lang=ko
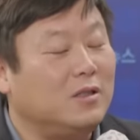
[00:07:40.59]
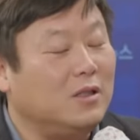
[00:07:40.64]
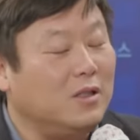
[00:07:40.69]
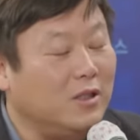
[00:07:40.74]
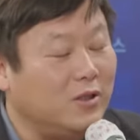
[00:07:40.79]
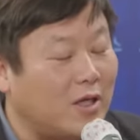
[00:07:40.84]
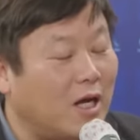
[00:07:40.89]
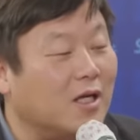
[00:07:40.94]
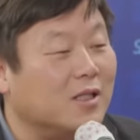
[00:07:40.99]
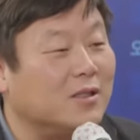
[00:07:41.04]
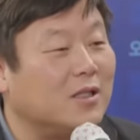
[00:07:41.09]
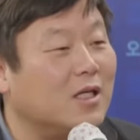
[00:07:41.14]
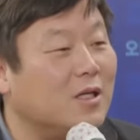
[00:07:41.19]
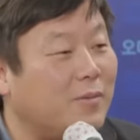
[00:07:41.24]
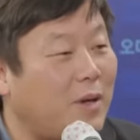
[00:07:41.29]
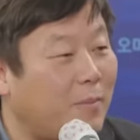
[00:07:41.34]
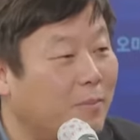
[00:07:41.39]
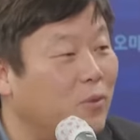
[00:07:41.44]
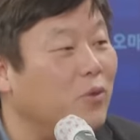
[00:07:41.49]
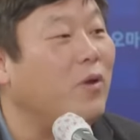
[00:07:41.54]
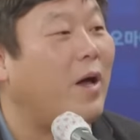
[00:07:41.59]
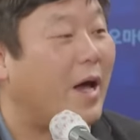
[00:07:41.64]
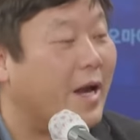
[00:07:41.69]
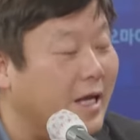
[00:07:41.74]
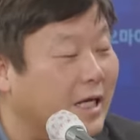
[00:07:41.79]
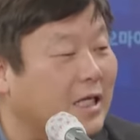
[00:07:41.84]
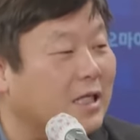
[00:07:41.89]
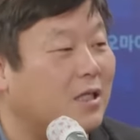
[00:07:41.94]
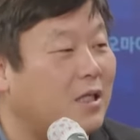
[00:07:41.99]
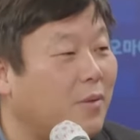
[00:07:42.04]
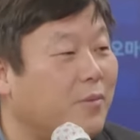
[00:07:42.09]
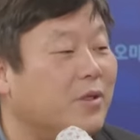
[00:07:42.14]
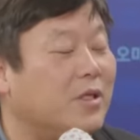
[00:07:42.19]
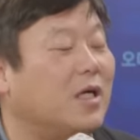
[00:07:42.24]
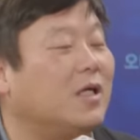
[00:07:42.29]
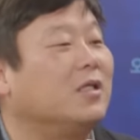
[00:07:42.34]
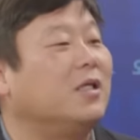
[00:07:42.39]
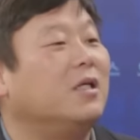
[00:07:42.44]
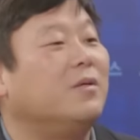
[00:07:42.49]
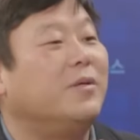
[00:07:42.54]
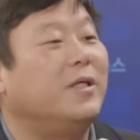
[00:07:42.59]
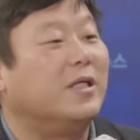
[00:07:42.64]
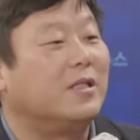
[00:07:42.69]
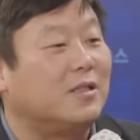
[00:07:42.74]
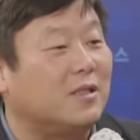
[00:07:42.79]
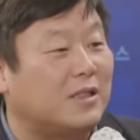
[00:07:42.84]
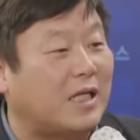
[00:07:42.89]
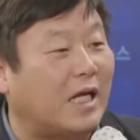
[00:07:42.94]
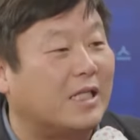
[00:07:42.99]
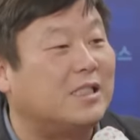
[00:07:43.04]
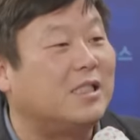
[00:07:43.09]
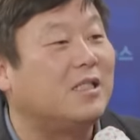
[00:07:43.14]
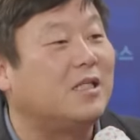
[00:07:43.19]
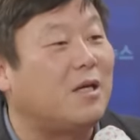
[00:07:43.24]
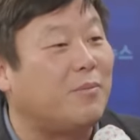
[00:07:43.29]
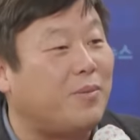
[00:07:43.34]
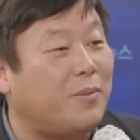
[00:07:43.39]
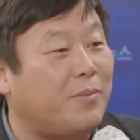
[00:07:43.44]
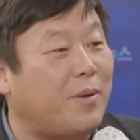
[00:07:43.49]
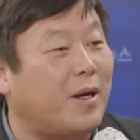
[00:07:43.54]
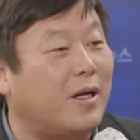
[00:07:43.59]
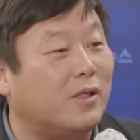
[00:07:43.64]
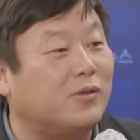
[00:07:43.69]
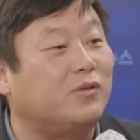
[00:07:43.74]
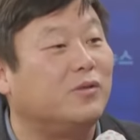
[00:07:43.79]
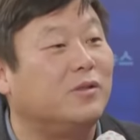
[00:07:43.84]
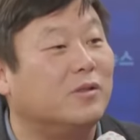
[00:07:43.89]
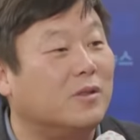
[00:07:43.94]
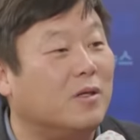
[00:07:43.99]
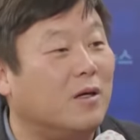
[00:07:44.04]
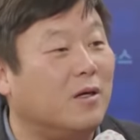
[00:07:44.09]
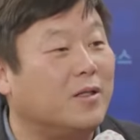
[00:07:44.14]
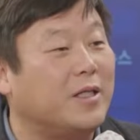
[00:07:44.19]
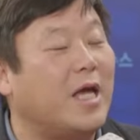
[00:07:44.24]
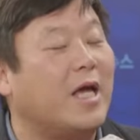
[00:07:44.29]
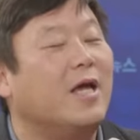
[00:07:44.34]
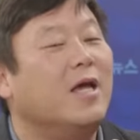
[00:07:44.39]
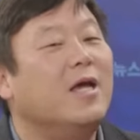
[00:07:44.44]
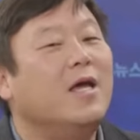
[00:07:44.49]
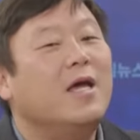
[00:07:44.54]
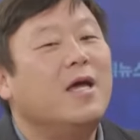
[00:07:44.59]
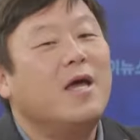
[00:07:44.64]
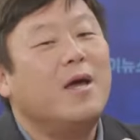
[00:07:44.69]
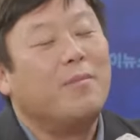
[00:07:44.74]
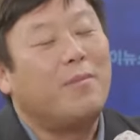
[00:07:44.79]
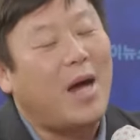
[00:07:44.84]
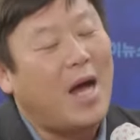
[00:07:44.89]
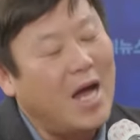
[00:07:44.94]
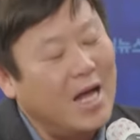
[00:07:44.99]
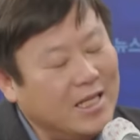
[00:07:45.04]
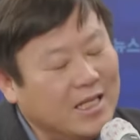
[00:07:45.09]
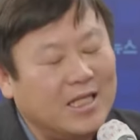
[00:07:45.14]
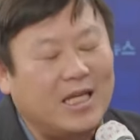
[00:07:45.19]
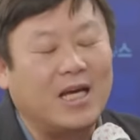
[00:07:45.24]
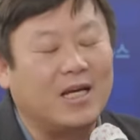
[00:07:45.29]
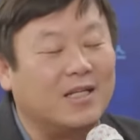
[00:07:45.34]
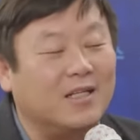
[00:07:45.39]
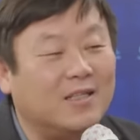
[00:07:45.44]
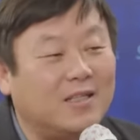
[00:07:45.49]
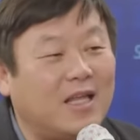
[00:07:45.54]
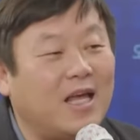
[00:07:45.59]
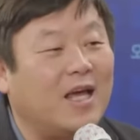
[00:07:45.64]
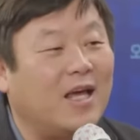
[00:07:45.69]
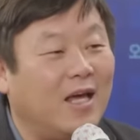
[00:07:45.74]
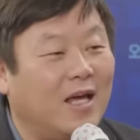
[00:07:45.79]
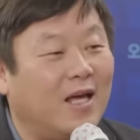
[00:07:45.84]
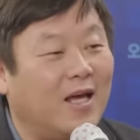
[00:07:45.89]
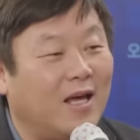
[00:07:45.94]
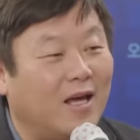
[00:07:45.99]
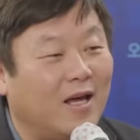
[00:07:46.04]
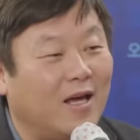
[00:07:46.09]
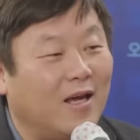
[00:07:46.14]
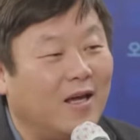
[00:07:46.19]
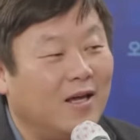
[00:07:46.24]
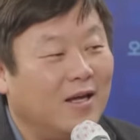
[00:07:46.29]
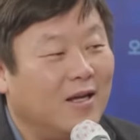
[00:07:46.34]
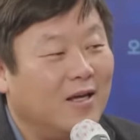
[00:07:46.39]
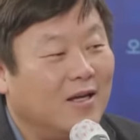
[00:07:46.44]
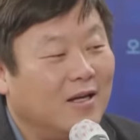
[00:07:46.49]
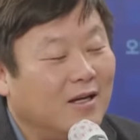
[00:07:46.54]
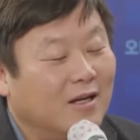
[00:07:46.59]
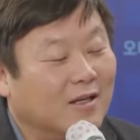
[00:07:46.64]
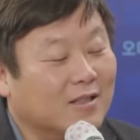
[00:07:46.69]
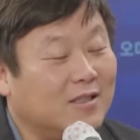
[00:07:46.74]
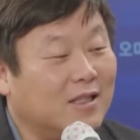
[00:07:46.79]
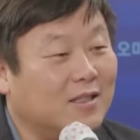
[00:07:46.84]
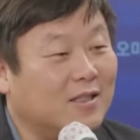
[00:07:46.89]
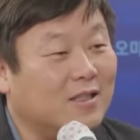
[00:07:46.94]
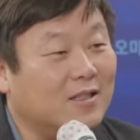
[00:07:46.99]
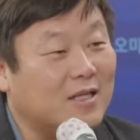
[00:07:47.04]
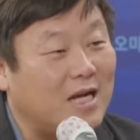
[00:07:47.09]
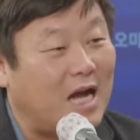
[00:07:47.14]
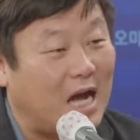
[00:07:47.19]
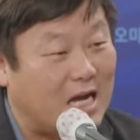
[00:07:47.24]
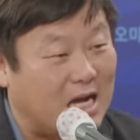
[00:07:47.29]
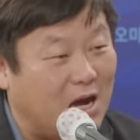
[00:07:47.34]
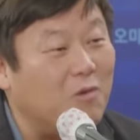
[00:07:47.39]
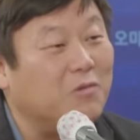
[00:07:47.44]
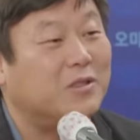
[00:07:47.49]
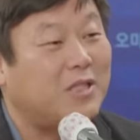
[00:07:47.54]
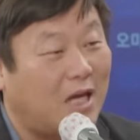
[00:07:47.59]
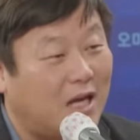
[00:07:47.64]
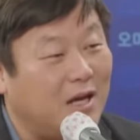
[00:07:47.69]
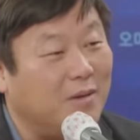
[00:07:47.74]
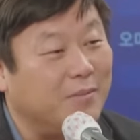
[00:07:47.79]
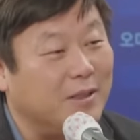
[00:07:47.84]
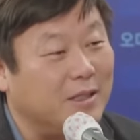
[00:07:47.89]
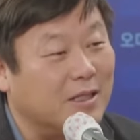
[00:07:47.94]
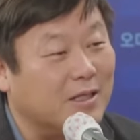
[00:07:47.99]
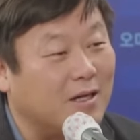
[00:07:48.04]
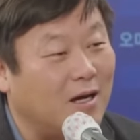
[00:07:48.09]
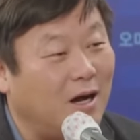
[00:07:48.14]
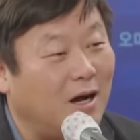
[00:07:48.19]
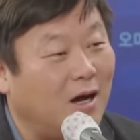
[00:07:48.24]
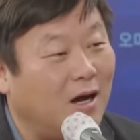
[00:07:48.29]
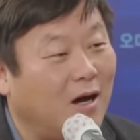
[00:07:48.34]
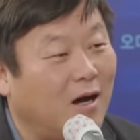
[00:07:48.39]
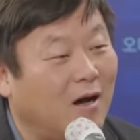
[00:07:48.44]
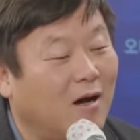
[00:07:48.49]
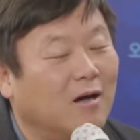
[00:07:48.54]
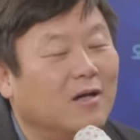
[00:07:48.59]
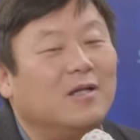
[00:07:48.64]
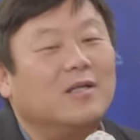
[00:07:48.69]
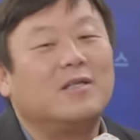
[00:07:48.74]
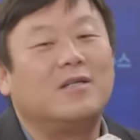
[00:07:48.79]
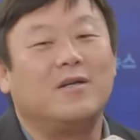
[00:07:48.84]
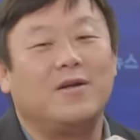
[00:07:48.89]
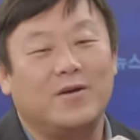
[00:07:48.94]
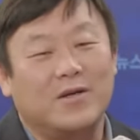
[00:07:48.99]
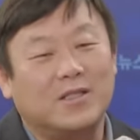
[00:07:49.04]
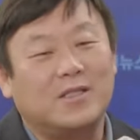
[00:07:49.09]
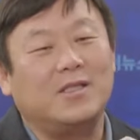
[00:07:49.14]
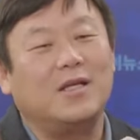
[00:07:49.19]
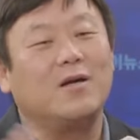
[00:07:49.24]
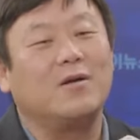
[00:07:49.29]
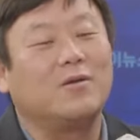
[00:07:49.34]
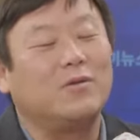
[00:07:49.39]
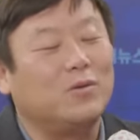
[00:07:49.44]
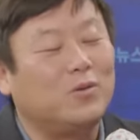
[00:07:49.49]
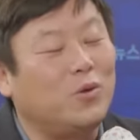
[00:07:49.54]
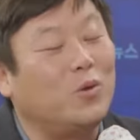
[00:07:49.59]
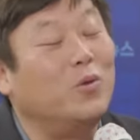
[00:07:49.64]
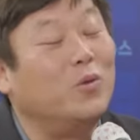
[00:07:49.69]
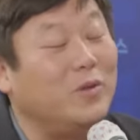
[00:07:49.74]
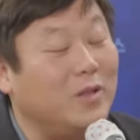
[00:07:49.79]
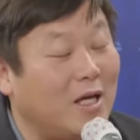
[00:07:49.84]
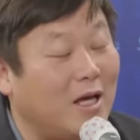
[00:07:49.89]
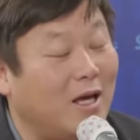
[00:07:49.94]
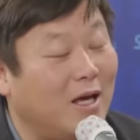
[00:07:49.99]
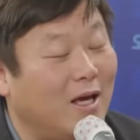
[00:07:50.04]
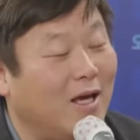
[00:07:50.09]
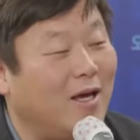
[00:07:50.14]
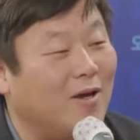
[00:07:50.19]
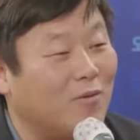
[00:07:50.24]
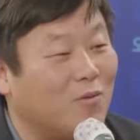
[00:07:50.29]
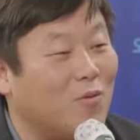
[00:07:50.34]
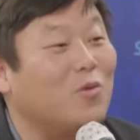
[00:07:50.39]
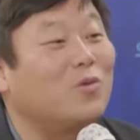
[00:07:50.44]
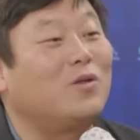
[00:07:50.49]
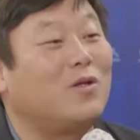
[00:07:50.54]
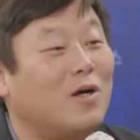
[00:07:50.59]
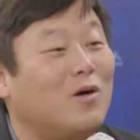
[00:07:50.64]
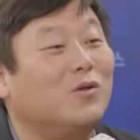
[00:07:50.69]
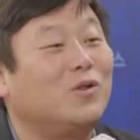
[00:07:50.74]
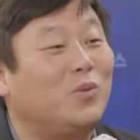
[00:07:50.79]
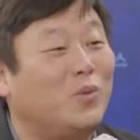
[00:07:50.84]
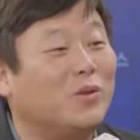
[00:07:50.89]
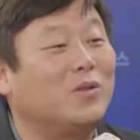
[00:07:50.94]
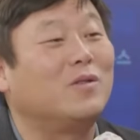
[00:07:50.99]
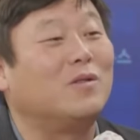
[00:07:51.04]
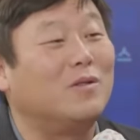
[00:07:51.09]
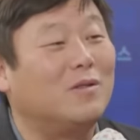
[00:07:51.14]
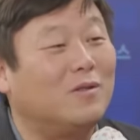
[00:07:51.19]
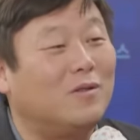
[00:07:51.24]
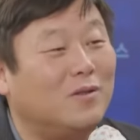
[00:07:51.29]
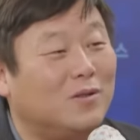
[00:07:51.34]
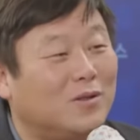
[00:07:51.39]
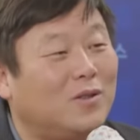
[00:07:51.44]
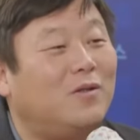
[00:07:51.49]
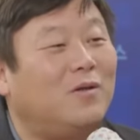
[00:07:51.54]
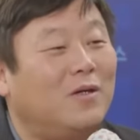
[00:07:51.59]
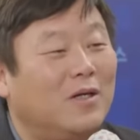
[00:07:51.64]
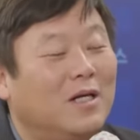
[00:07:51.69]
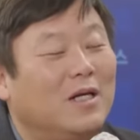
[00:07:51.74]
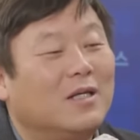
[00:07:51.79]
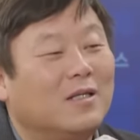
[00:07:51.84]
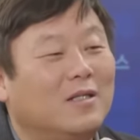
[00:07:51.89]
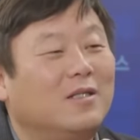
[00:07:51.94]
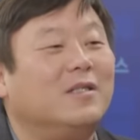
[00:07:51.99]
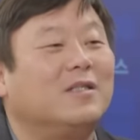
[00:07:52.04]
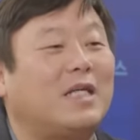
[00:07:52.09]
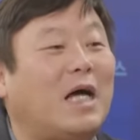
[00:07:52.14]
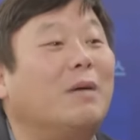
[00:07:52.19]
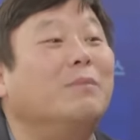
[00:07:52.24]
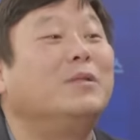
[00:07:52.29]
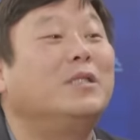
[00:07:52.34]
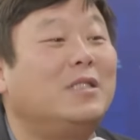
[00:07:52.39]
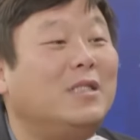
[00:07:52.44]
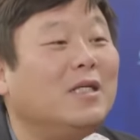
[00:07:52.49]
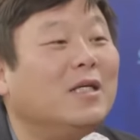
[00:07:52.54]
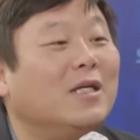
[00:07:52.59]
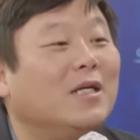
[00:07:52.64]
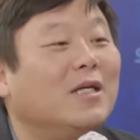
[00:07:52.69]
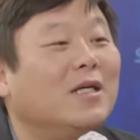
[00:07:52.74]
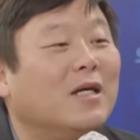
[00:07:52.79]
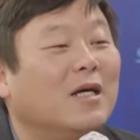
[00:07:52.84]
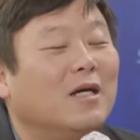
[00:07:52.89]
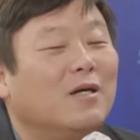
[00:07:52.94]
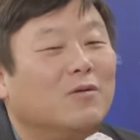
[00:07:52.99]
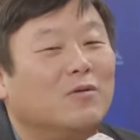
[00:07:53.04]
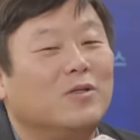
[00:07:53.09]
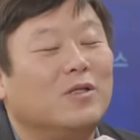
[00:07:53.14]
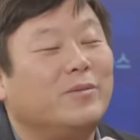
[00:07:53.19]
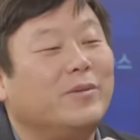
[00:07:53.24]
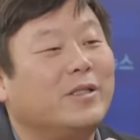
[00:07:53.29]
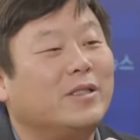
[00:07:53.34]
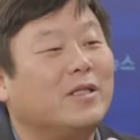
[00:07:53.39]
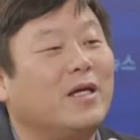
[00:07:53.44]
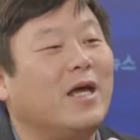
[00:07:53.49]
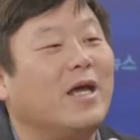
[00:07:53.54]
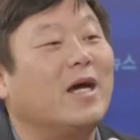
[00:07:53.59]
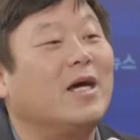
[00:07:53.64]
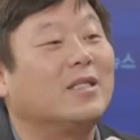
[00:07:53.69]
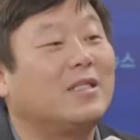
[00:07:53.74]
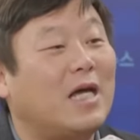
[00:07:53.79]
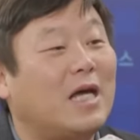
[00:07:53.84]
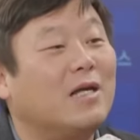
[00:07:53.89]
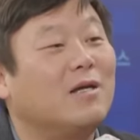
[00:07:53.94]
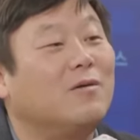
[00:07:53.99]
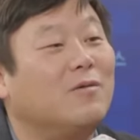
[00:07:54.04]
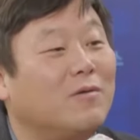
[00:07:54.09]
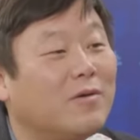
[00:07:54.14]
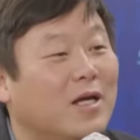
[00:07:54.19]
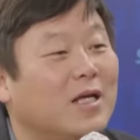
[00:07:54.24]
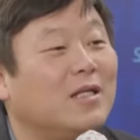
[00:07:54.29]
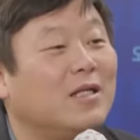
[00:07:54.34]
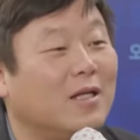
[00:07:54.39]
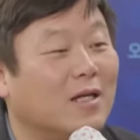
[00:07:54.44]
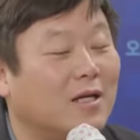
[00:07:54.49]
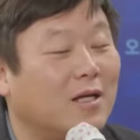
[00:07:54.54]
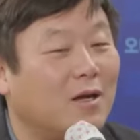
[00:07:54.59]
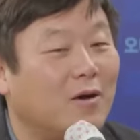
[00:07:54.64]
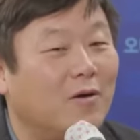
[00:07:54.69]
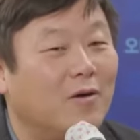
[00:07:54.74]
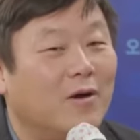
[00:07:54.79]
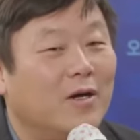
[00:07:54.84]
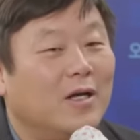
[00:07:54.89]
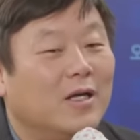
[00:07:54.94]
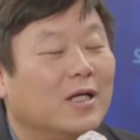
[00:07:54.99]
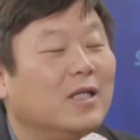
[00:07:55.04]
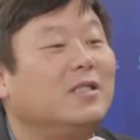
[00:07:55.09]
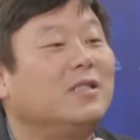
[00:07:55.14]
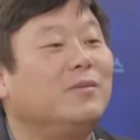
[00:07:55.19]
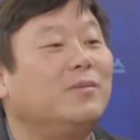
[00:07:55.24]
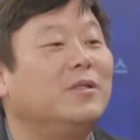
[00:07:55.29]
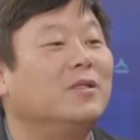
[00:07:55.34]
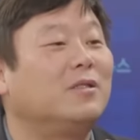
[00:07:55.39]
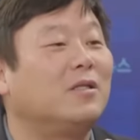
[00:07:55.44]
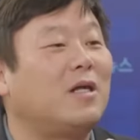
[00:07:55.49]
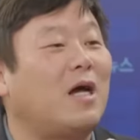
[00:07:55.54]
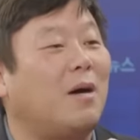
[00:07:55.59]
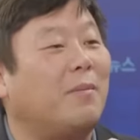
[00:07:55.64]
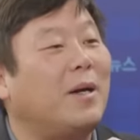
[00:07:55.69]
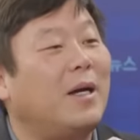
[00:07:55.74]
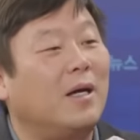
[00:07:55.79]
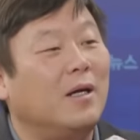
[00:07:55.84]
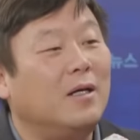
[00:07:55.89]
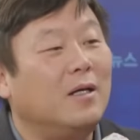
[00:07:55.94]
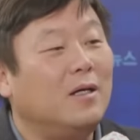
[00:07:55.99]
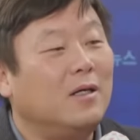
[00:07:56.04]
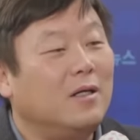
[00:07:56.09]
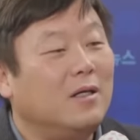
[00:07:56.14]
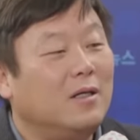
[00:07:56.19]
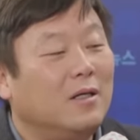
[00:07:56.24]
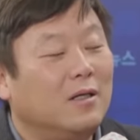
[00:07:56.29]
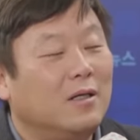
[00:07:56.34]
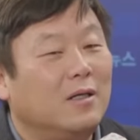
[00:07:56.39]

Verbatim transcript: 이장 전입을 한 번도 안 했기 때문에 이장 전입에 대해서 자신 있게 비판할 수 있는 거예요. 근데 만약에 그때 해줬으면. 어쨌든 가까운 사람이니까 그래 혁신학교 좋은데 꼭 들어가고 싶어서 그런 거죠. 그래 잠시 음. 우리 집에서 애가 사는 걸 해드릴게요. 했으면 저는 아마 음.